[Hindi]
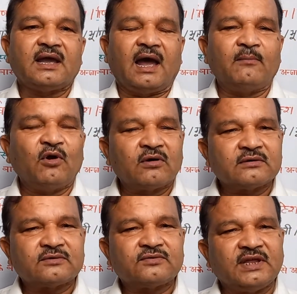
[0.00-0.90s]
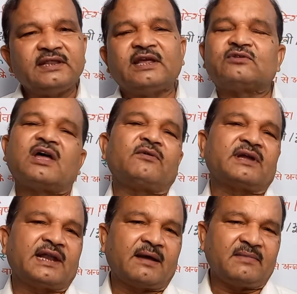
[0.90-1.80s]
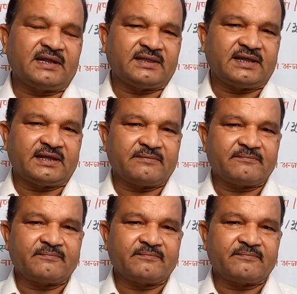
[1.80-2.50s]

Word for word: हम लोग तीन देवताओं के नाम लेते हैं